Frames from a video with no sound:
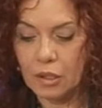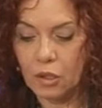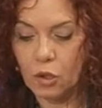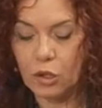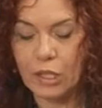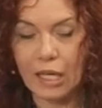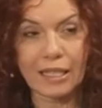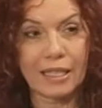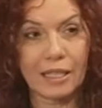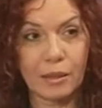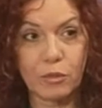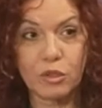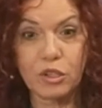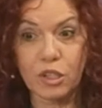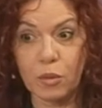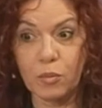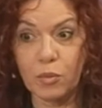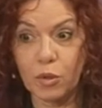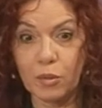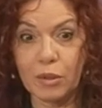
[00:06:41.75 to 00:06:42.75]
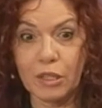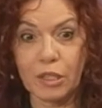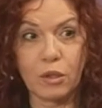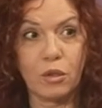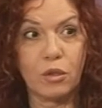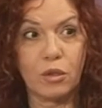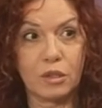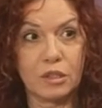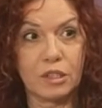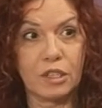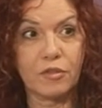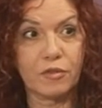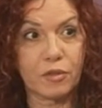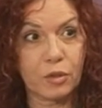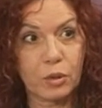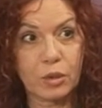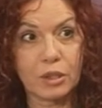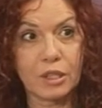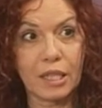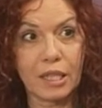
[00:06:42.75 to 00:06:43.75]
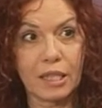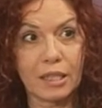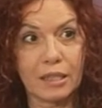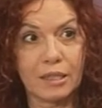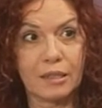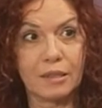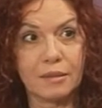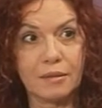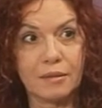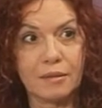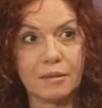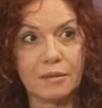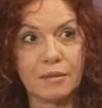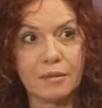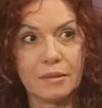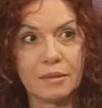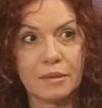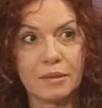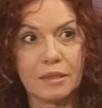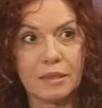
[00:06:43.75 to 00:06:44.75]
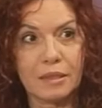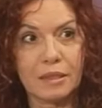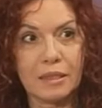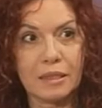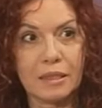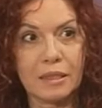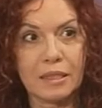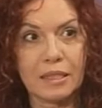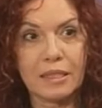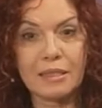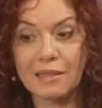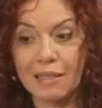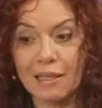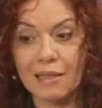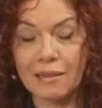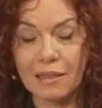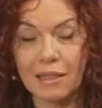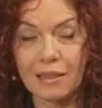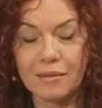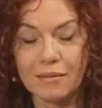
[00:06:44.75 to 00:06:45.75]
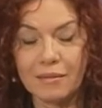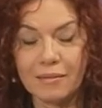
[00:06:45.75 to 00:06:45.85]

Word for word: lo que queremos que el público disfrute y, sienta.